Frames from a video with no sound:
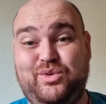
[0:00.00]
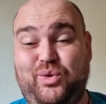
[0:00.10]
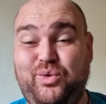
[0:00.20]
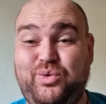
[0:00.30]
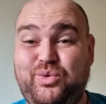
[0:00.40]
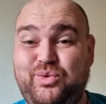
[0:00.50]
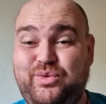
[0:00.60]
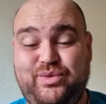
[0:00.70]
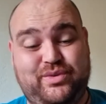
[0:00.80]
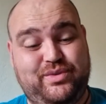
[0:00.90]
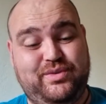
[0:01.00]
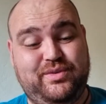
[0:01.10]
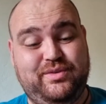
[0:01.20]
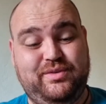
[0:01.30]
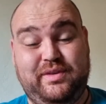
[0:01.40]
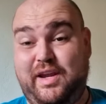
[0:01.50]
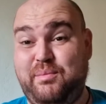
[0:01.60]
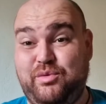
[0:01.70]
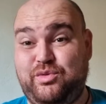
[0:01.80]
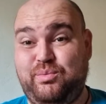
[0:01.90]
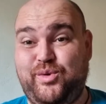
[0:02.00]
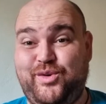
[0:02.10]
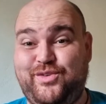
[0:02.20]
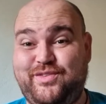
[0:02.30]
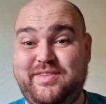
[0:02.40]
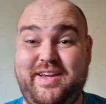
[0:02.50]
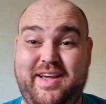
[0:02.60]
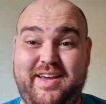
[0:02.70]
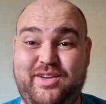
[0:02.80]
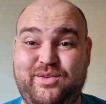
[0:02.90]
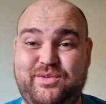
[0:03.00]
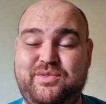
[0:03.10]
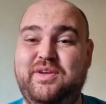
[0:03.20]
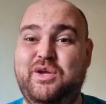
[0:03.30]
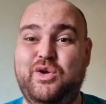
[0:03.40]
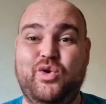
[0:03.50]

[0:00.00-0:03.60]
Todos temos muitos segredos.